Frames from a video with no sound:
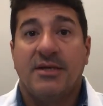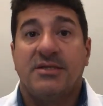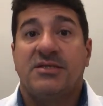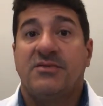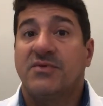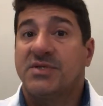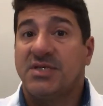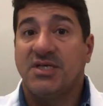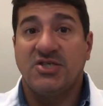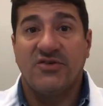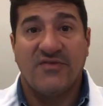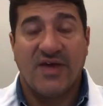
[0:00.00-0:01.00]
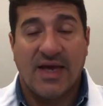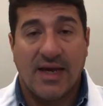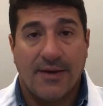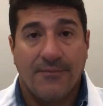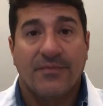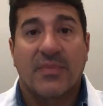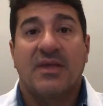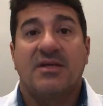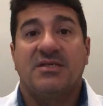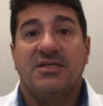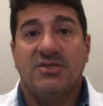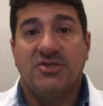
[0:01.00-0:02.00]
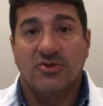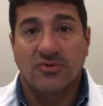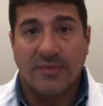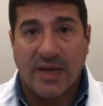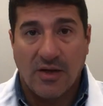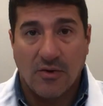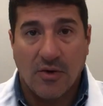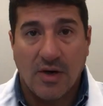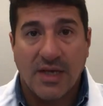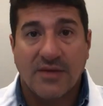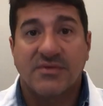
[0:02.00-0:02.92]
Se você tiver sentindo melhora,